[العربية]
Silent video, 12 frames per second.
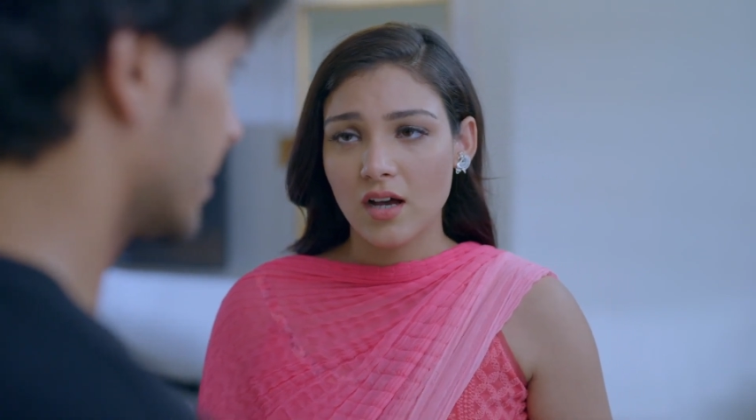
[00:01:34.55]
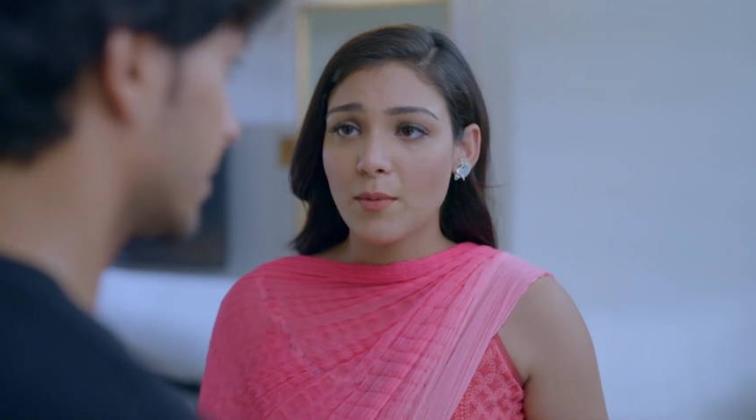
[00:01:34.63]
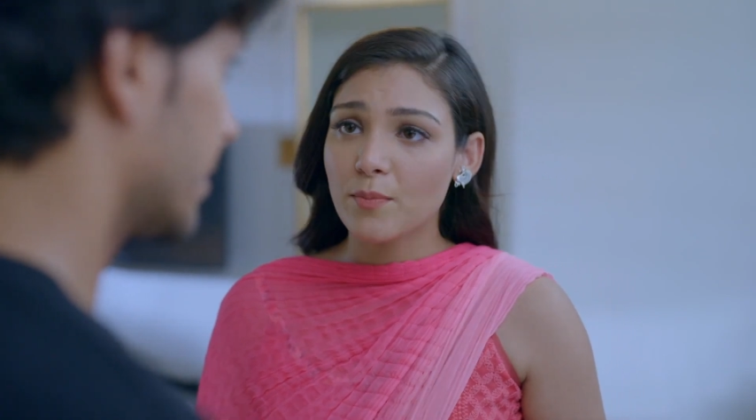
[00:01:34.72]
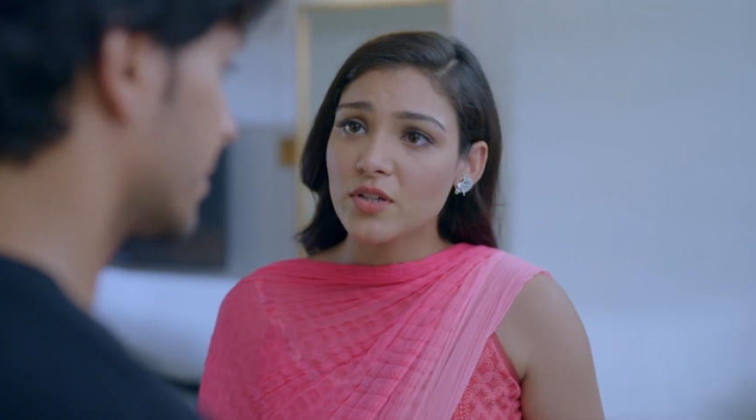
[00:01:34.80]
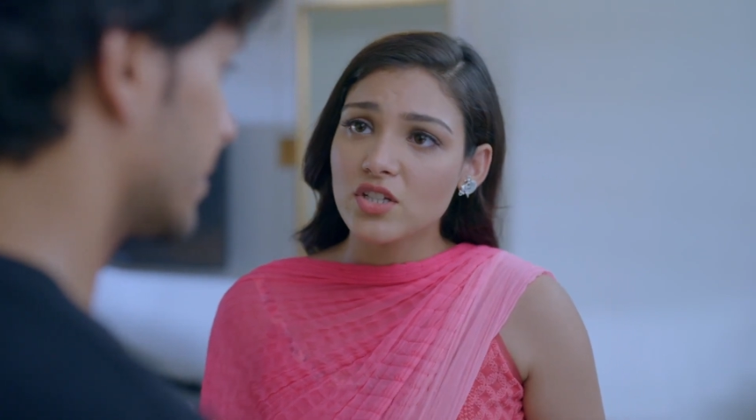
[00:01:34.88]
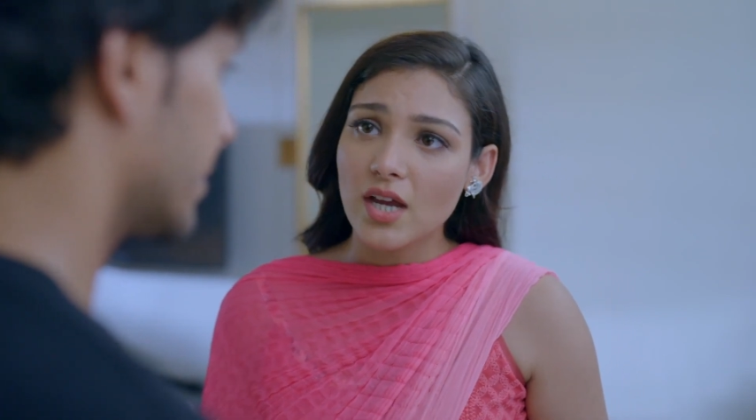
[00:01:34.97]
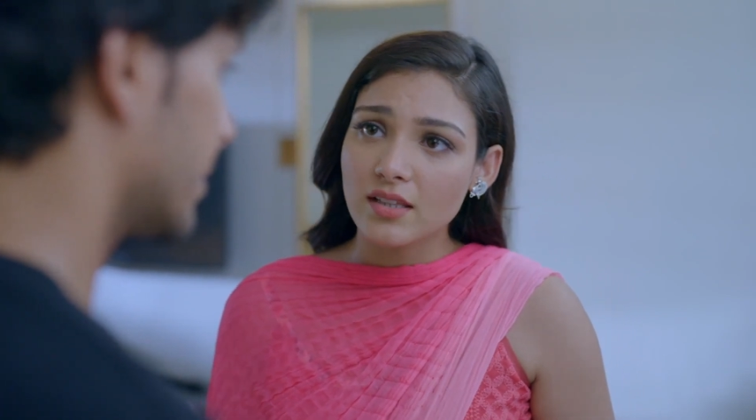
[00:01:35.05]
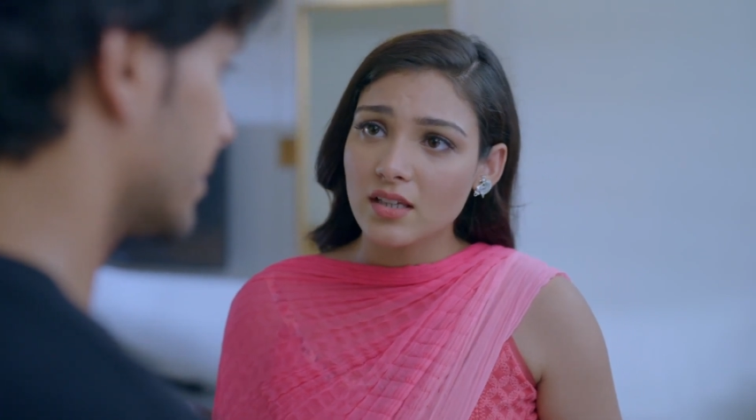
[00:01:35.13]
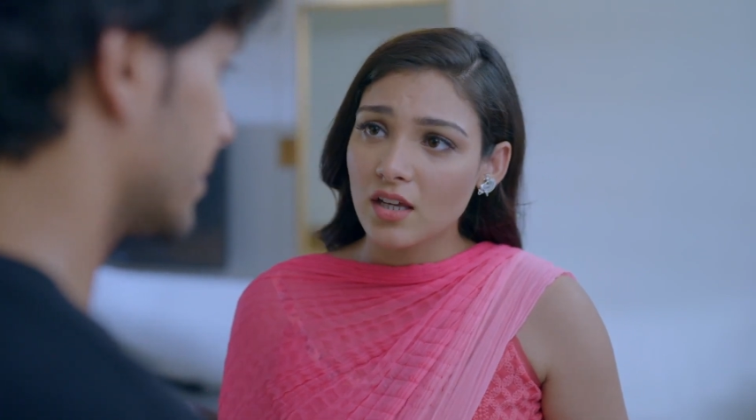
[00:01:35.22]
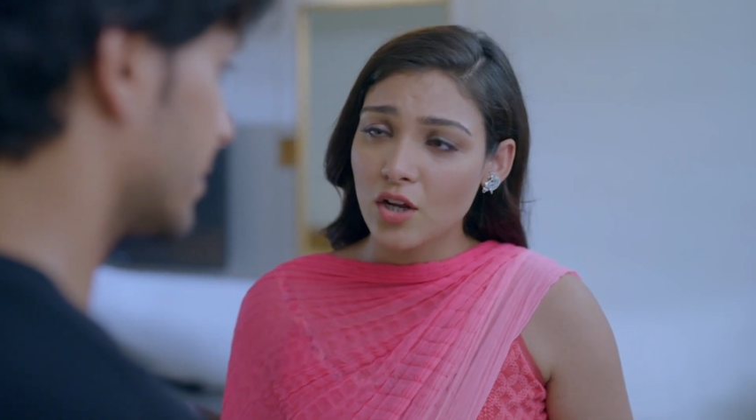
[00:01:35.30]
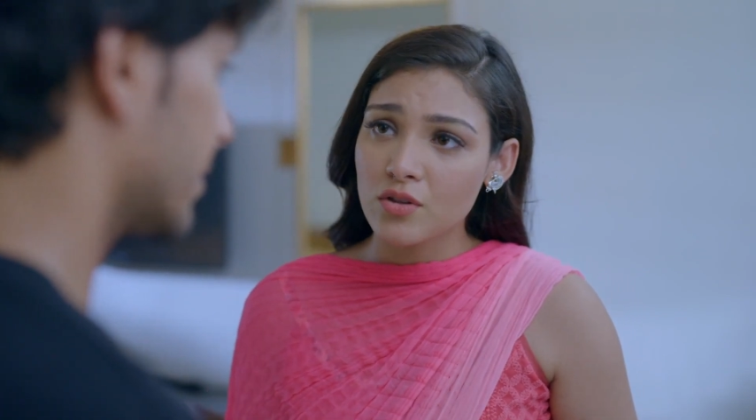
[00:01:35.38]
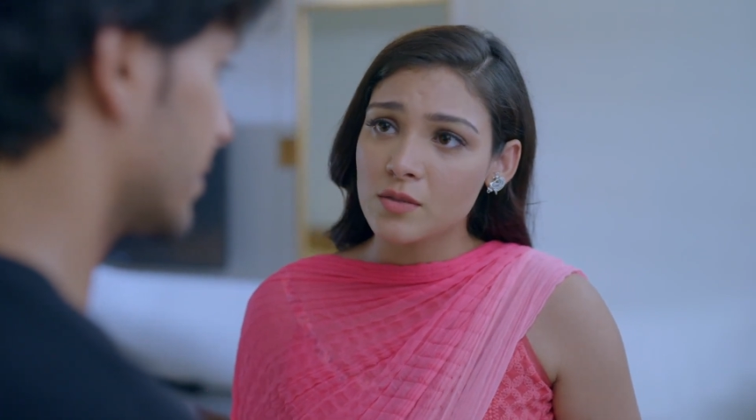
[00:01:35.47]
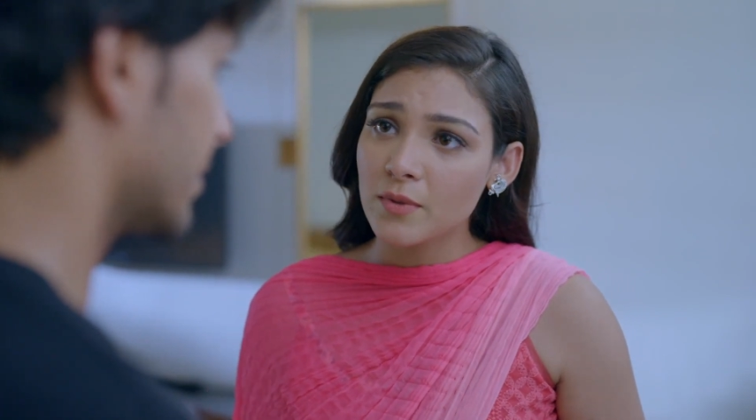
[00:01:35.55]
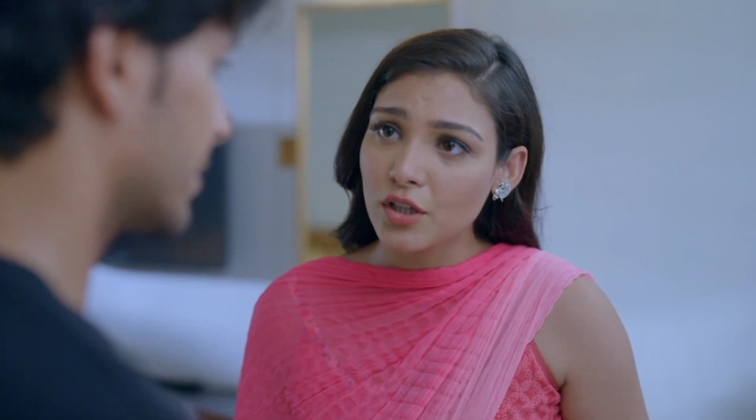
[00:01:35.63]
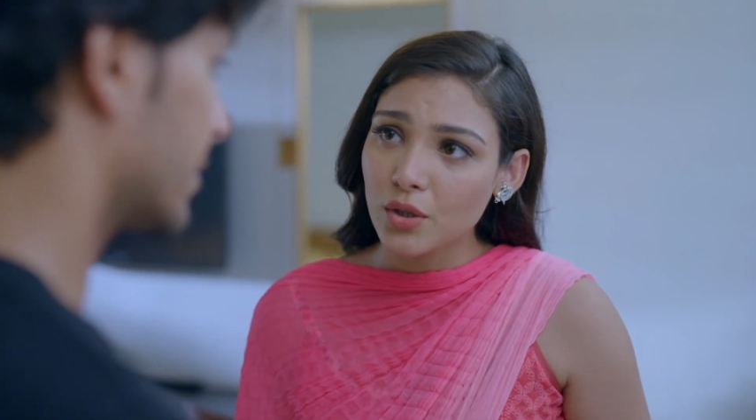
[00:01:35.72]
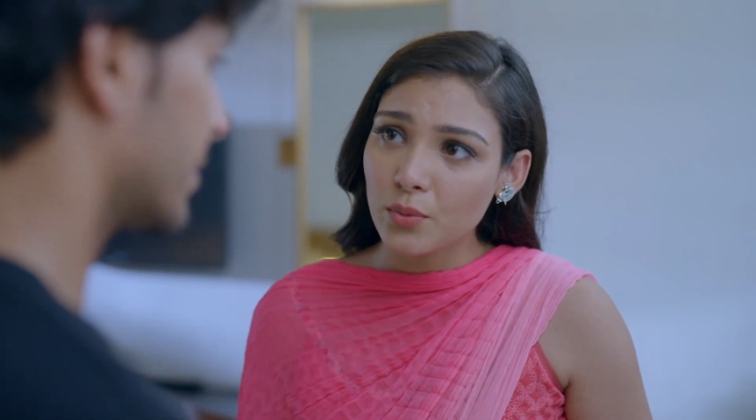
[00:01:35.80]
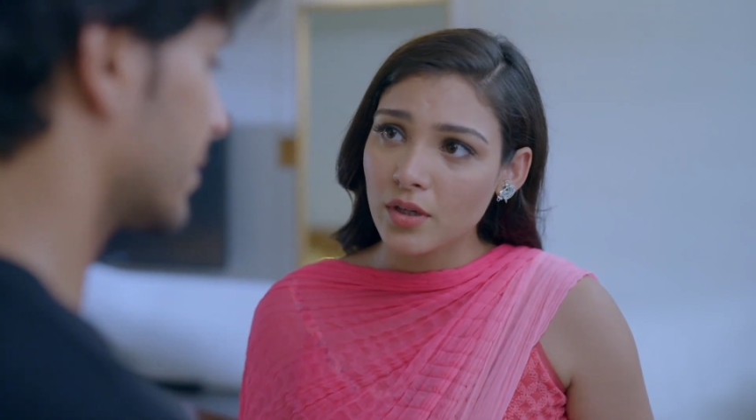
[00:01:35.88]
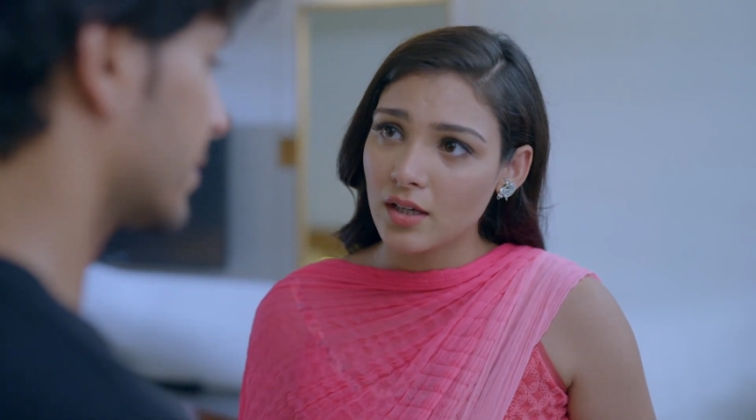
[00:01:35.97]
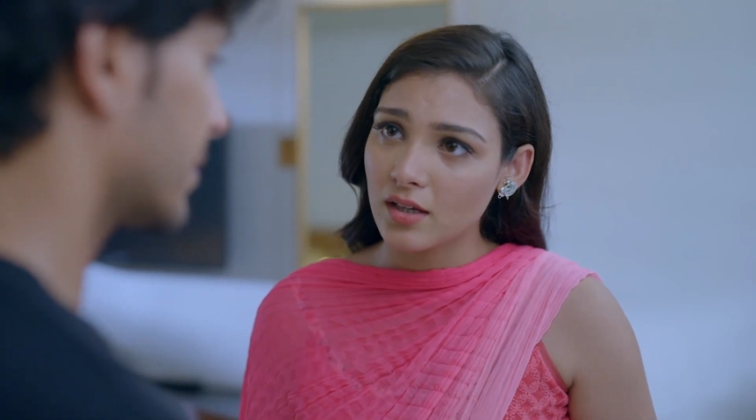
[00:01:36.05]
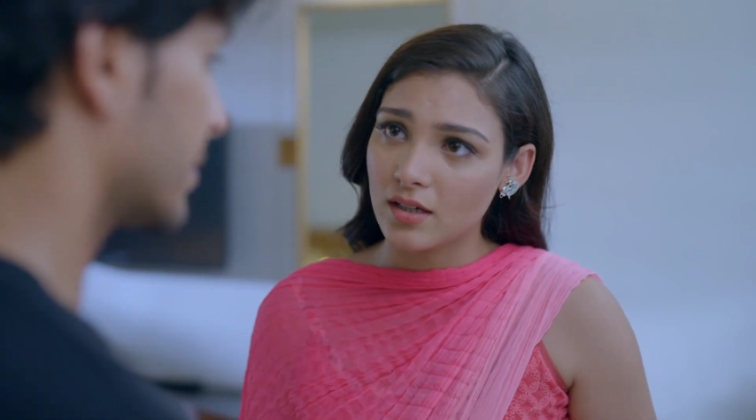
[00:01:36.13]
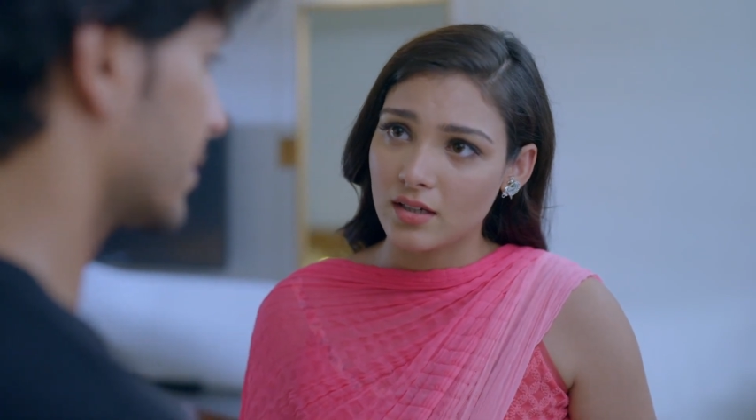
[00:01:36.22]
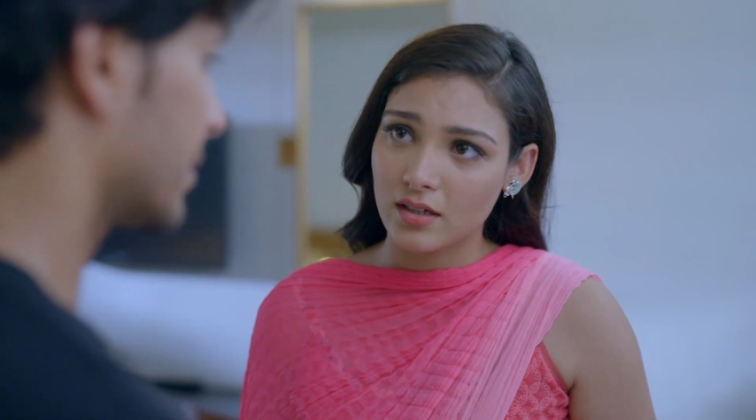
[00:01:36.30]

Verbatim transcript: ليش ما منحدد موعد لعرسنا